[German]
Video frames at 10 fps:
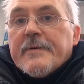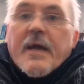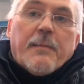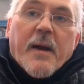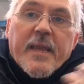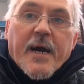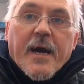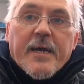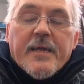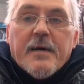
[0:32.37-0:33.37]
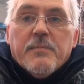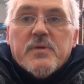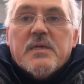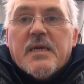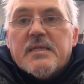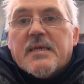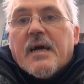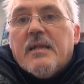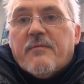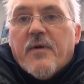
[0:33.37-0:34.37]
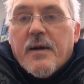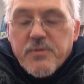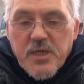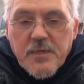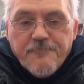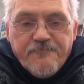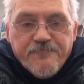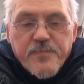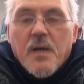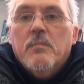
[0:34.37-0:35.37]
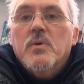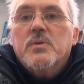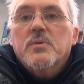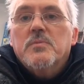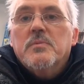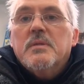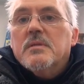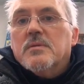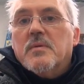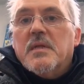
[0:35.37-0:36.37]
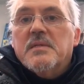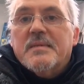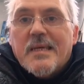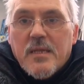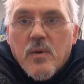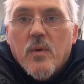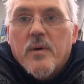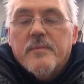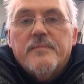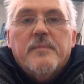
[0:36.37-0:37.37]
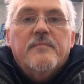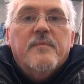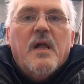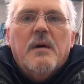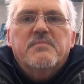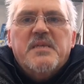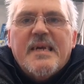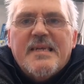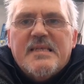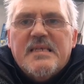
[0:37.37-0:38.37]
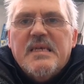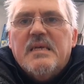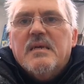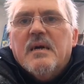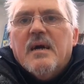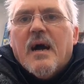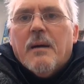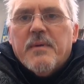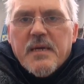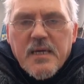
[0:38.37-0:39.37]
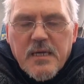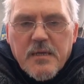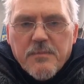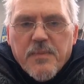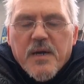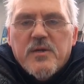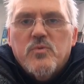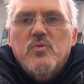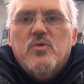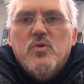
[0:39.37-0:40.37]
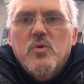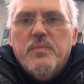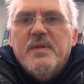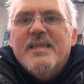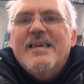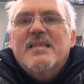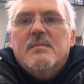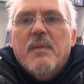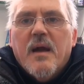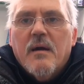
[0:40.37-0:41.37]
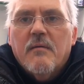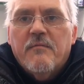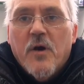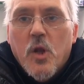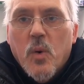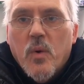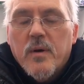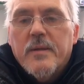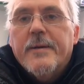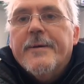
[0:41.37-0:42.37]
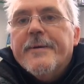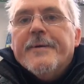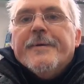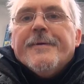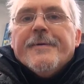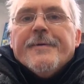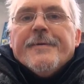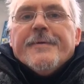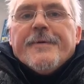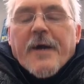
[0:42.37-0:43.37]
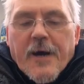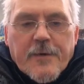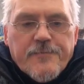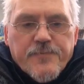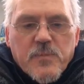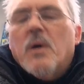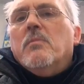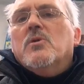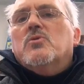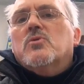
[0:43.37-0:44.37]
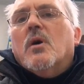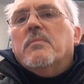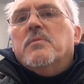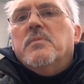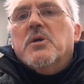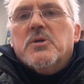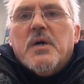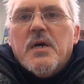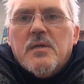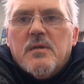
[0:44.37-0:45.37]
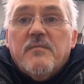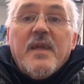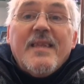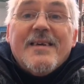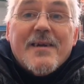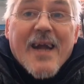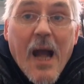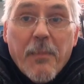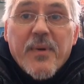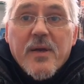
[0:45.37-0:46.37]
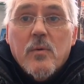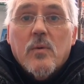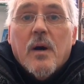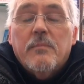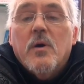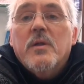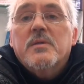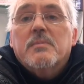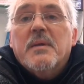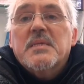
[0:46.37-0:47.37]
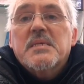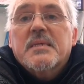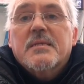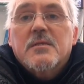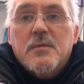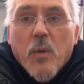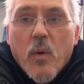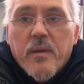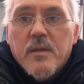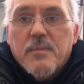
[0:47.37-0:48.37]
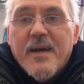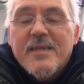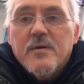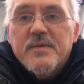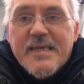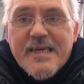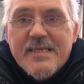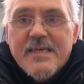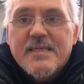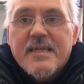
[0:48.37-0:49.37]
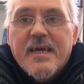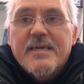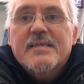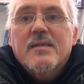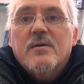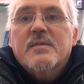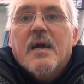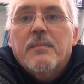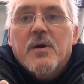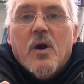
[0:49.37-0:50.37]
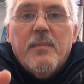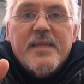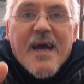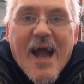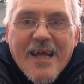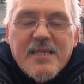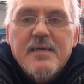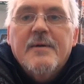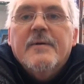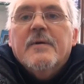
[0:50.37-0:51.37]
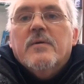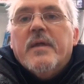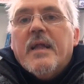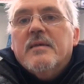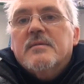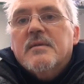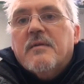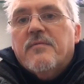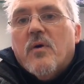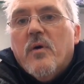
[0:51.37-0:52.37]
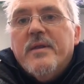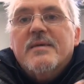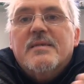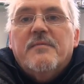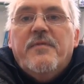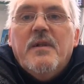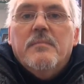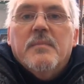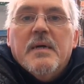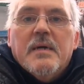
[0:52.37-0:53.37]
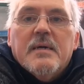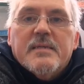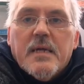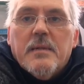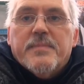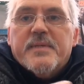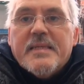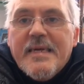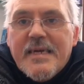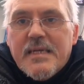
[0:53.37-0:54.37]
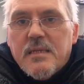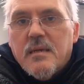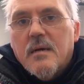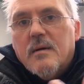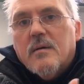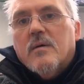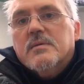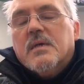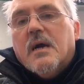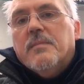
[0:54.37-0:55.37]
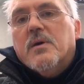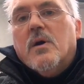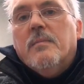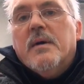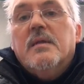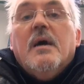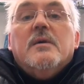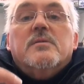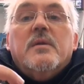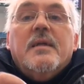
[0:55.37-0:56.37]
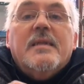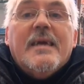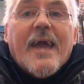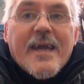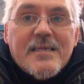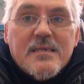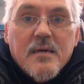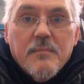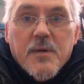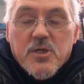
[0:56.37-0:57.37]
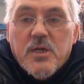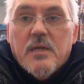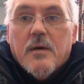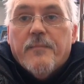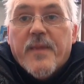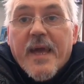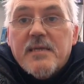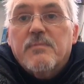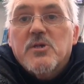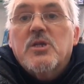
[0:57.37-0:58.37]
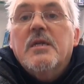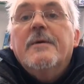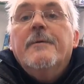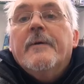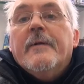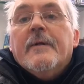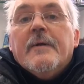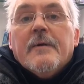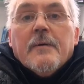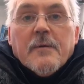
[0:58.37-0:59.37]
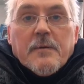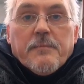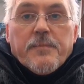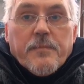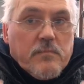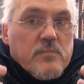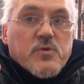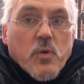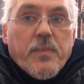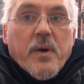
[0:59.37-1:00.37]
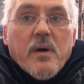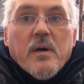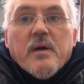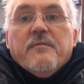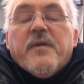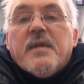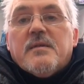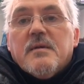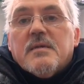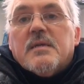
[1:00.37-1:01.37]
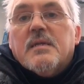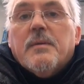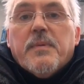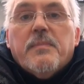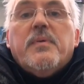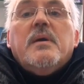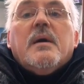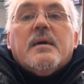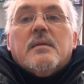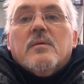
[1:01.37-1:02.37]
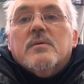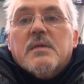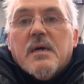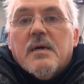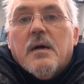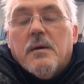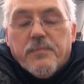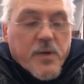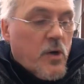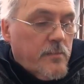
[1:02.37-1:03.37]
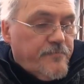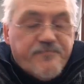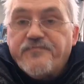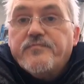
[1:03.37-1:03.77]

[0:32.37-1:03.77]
Ja, meiner einer muss sich jetzt halt verabschieden, muss nun zu den Senioren, weil ab 60 habe ich bei YouTube nichts mehr verloren. Ja, damit habe ich mir gedacht, wenn DiCaprio am 29.02.2016 seinen ersten Oscar bekommen hat und alle sich freuen, dass der Film selbst nicht Oscar bekommen hat, sondern die Ex- Maschine. Die Ex-Maschine, super Effekte etc. pp. hat einen Oscar bekommen.